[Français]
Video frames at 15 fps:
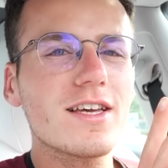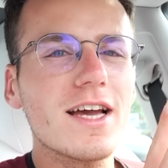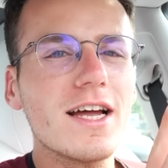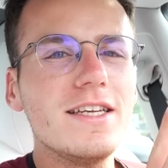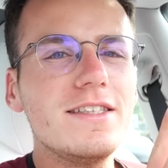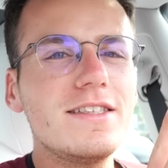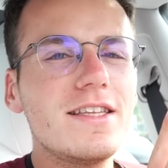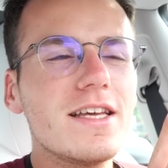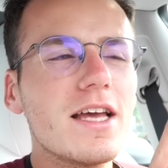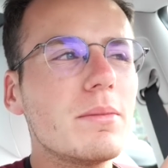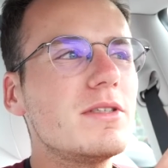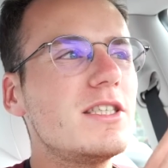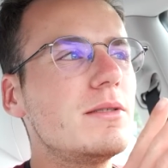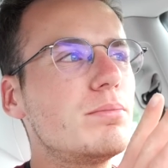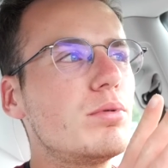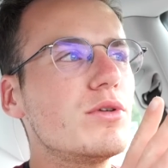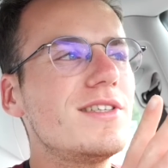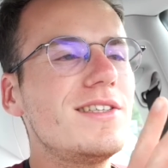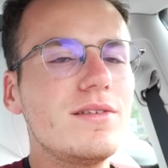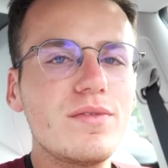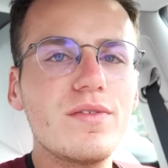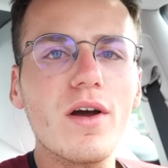réalité un petit peu
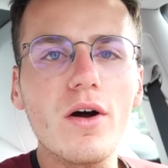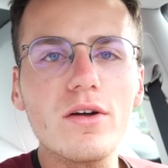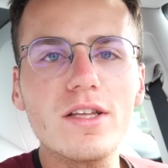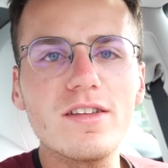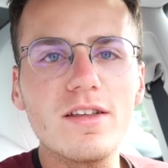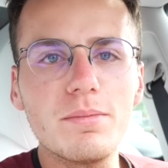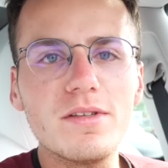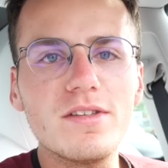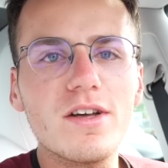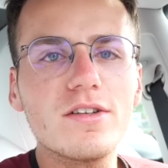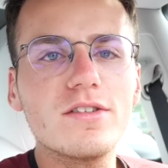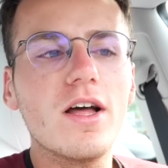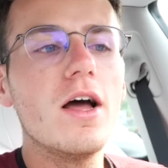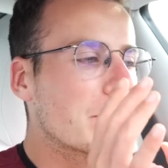différent des épisodes